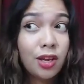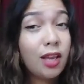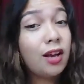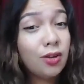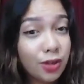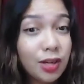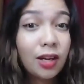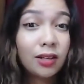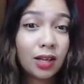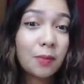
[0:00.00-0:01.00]
ikaw gid
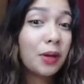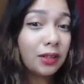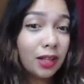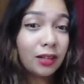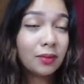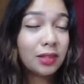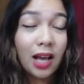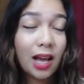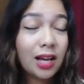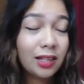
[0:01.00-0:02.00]
ang nakapagta-
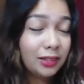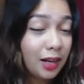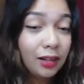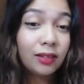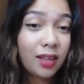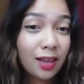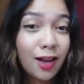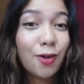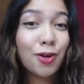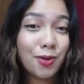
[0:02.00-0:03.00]

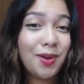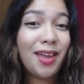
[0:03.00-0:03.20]
nakadalagtigaw gid